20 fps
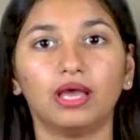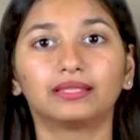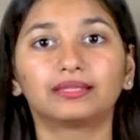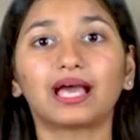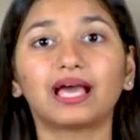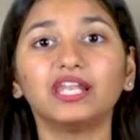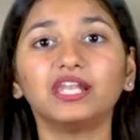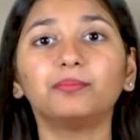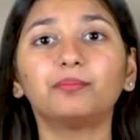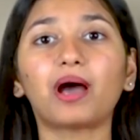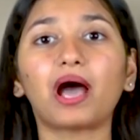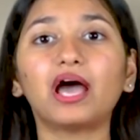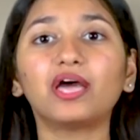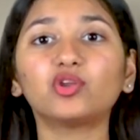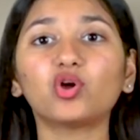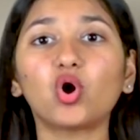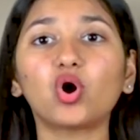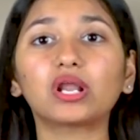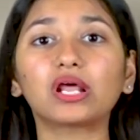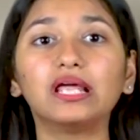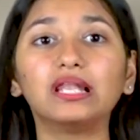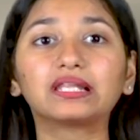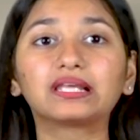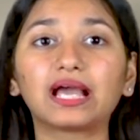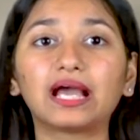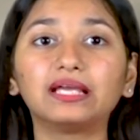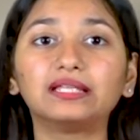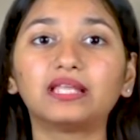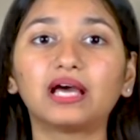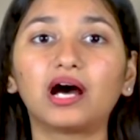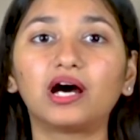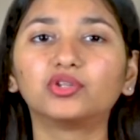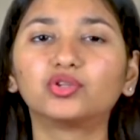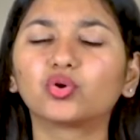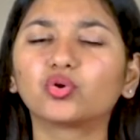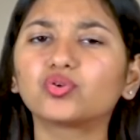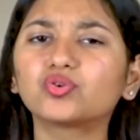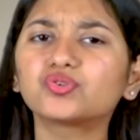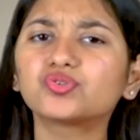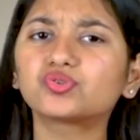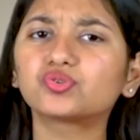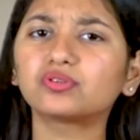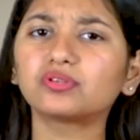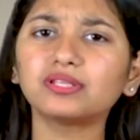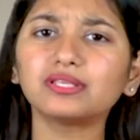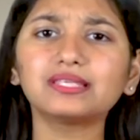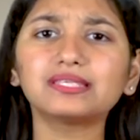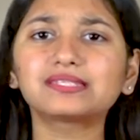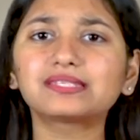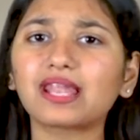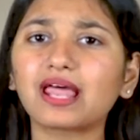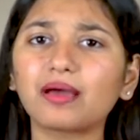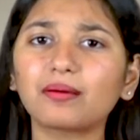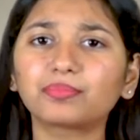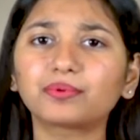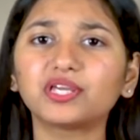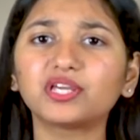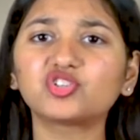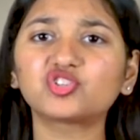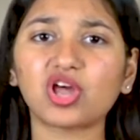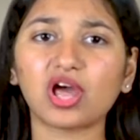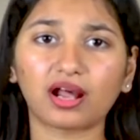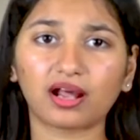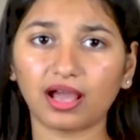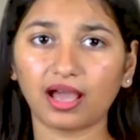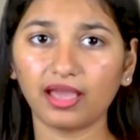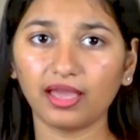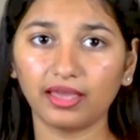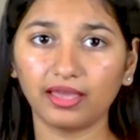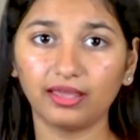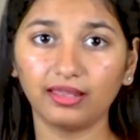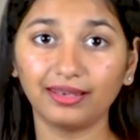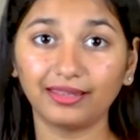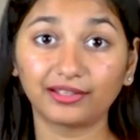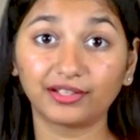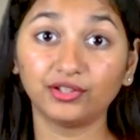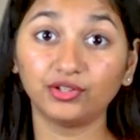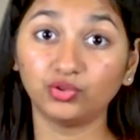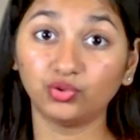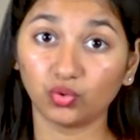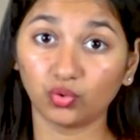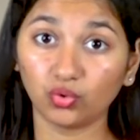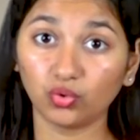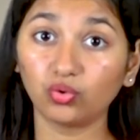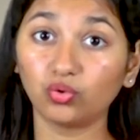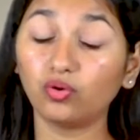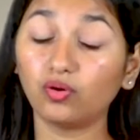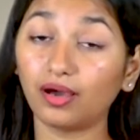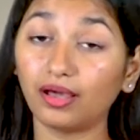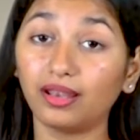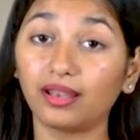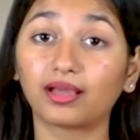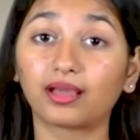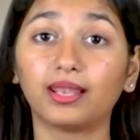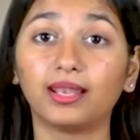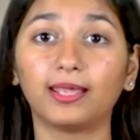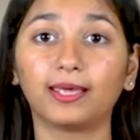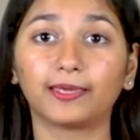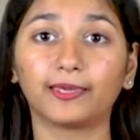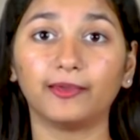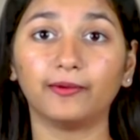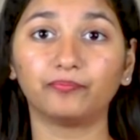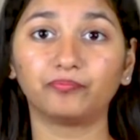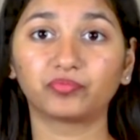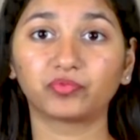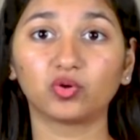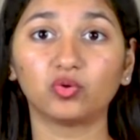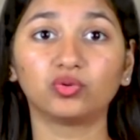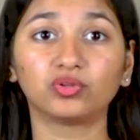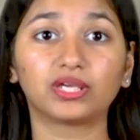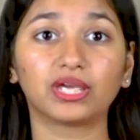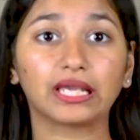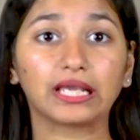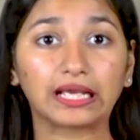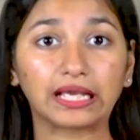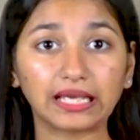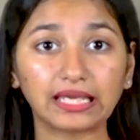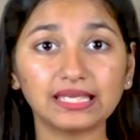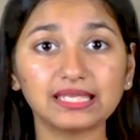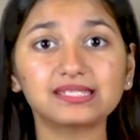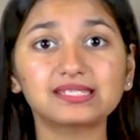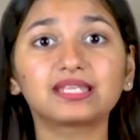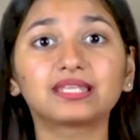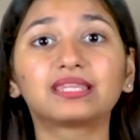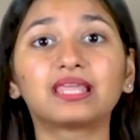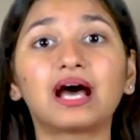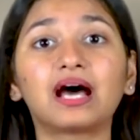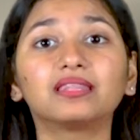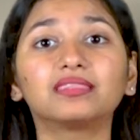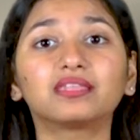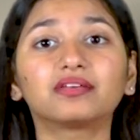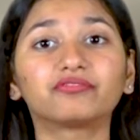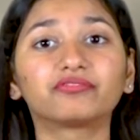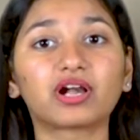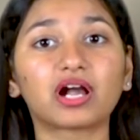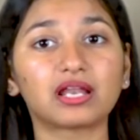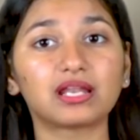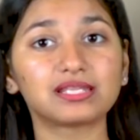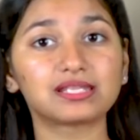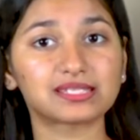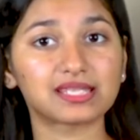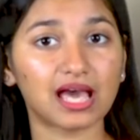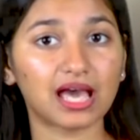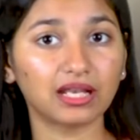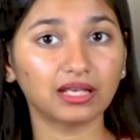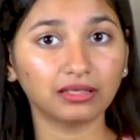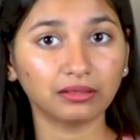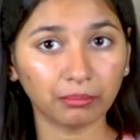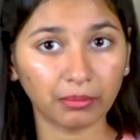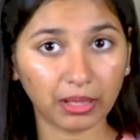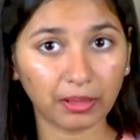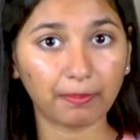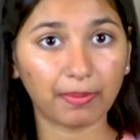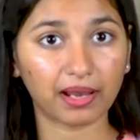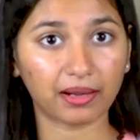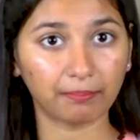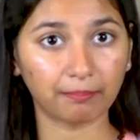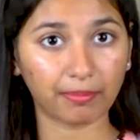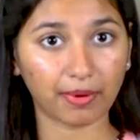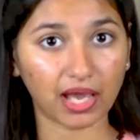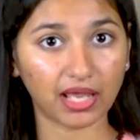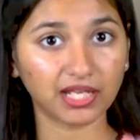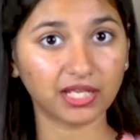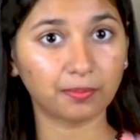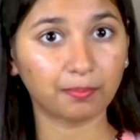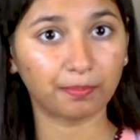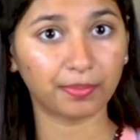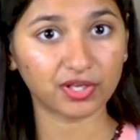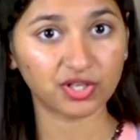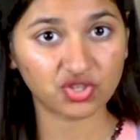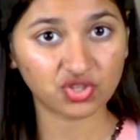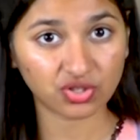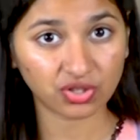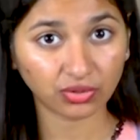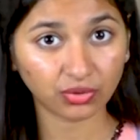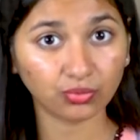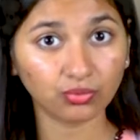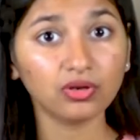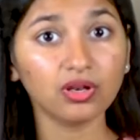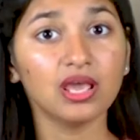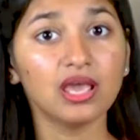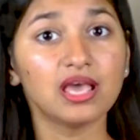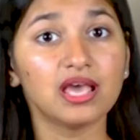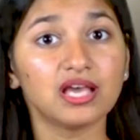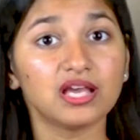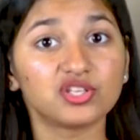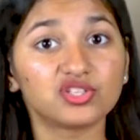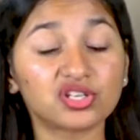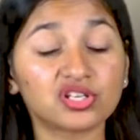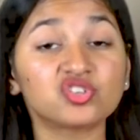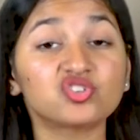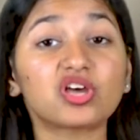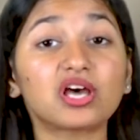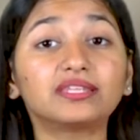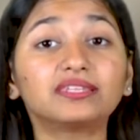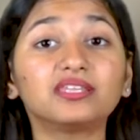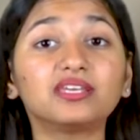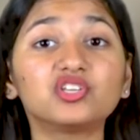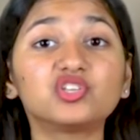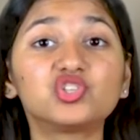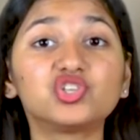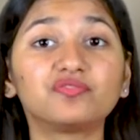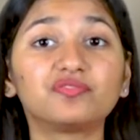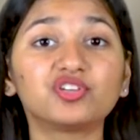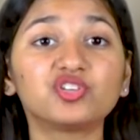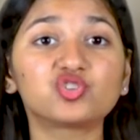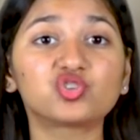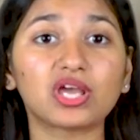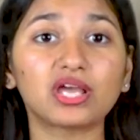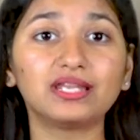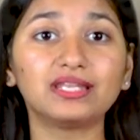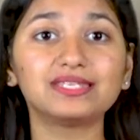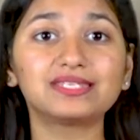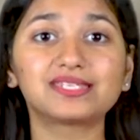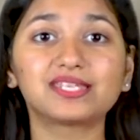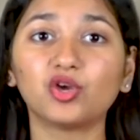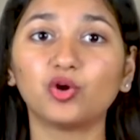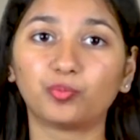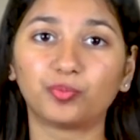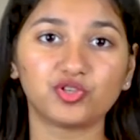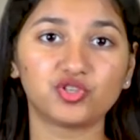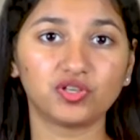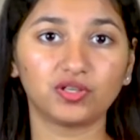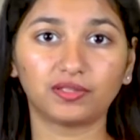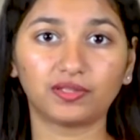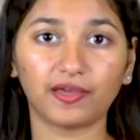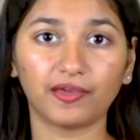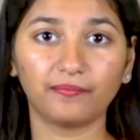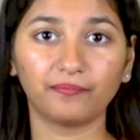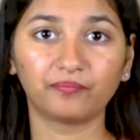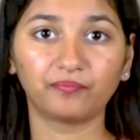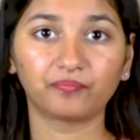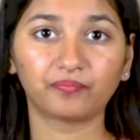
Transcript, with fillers: तालिबान और अलकायदा दोनों सुन्नी इस्लाम की शाखाएं हैं लेकिन दोनों अलग अलग हैं उनके कई सिद्धांत अफगानिस्तान में पारंपरिक पश्चतुन जनजातीय जीवन शैली से उपजित है